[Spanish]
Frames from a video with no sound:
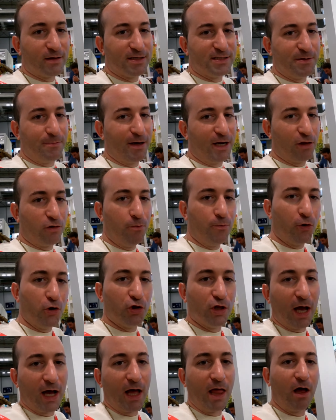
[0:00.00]
que se parece un
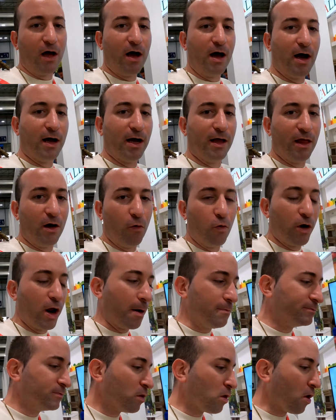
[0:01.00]
poquito a cada, cada una,
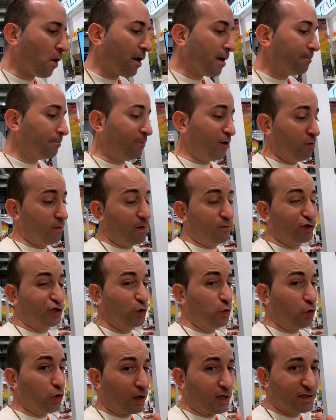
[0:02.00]
pero vamos,
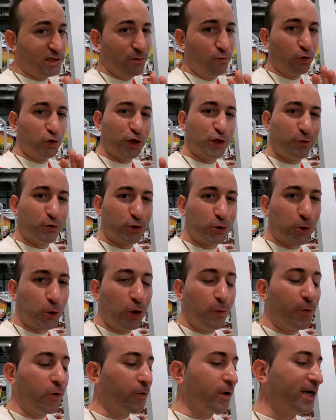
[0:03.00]
seguro que si muchos de vosotros
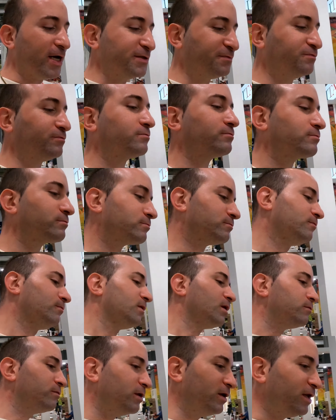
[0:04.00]
lo probáis,
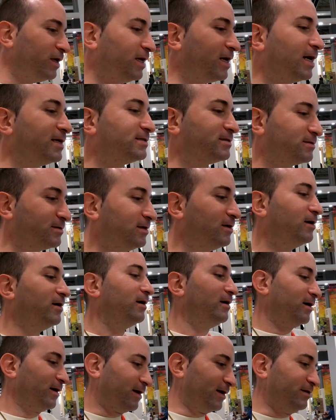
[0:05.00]
diríais
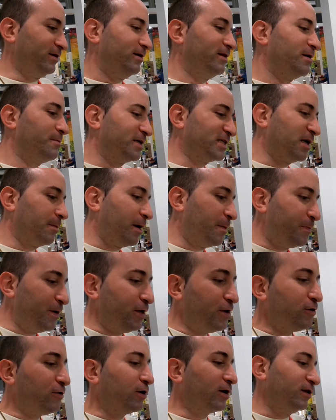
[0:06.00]
que tiende más a
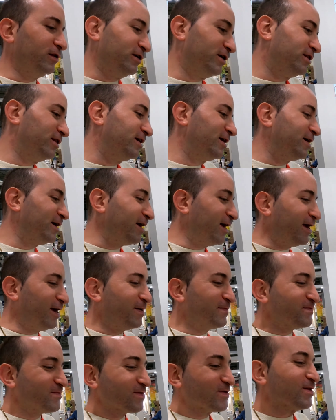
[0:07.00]
pepino, que tiende
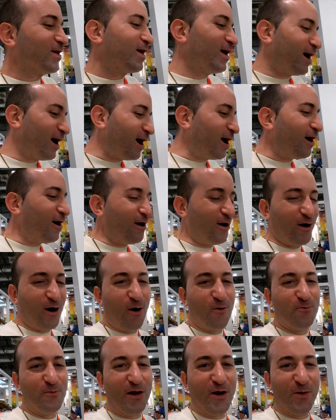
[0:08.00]
a,
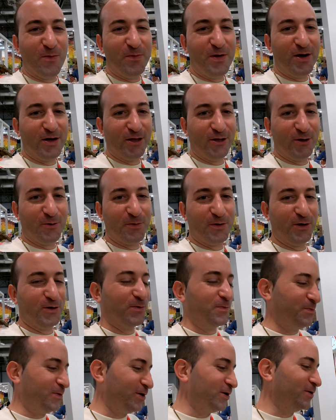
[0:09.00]
un melón verde, ¿no? Pero,
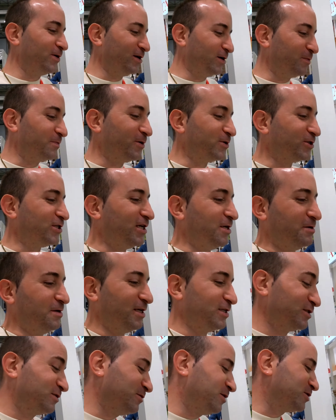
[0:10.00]
pero bueno, pero sí,
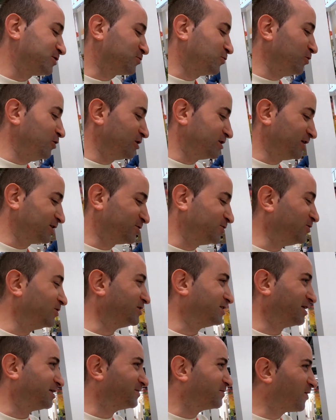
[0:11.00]
es, es curiosa, es
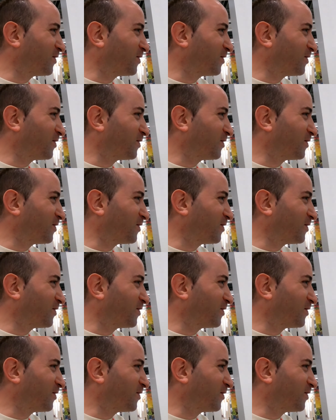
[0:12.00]
curiosa.